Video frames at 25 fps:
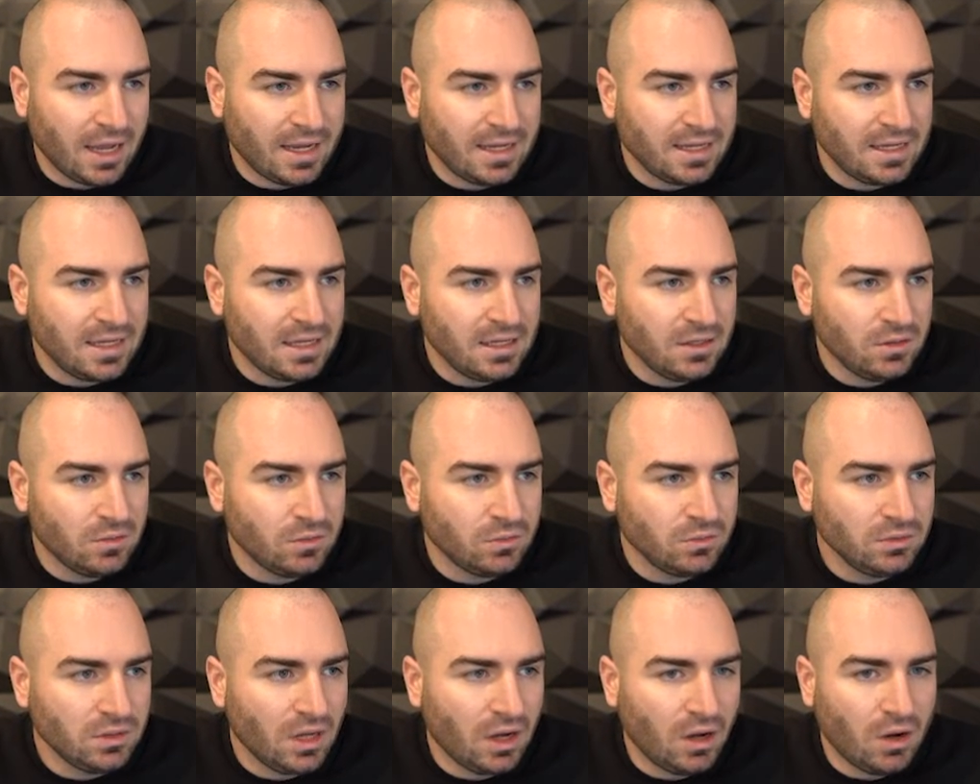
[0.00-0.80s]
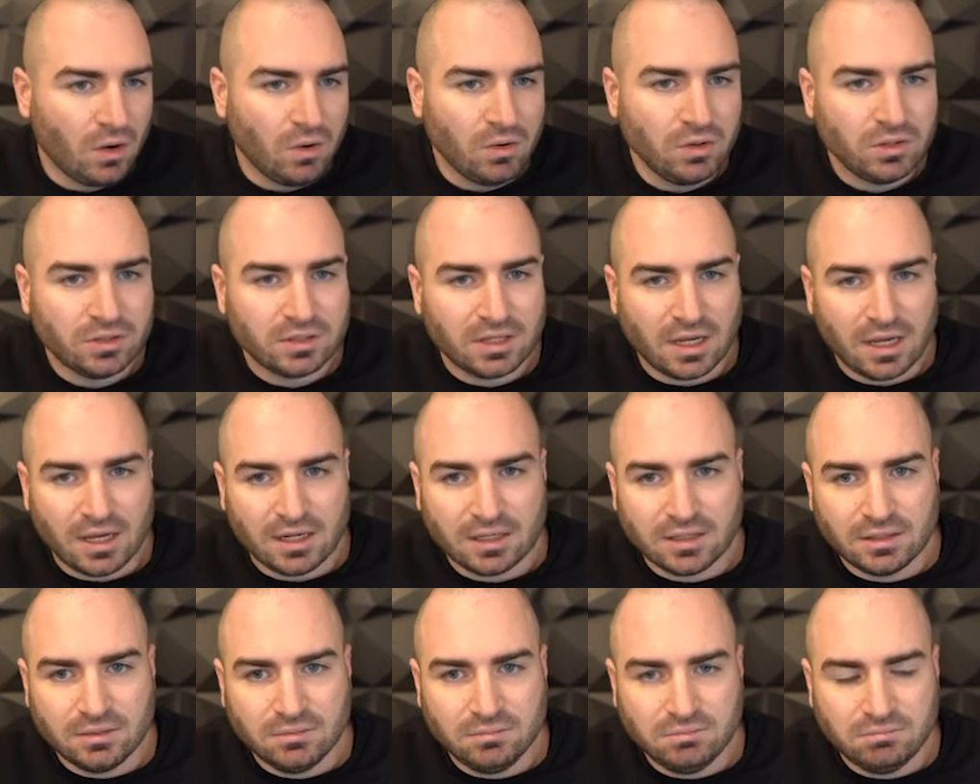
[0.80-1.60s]
reingehen und auch
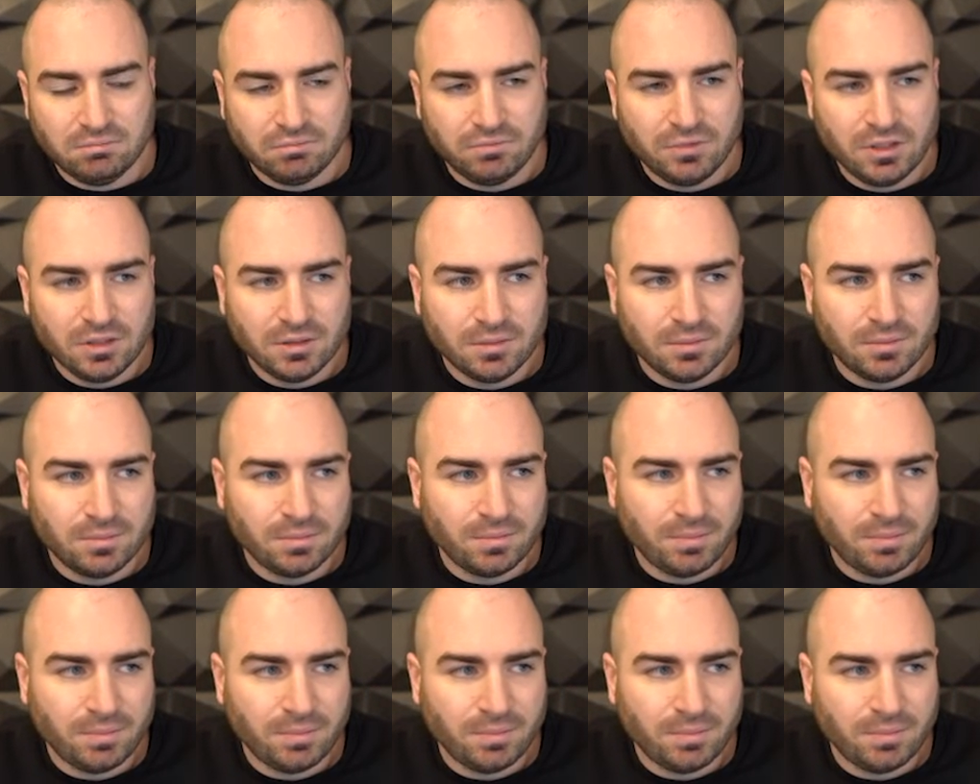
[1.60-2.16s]
sagen, wir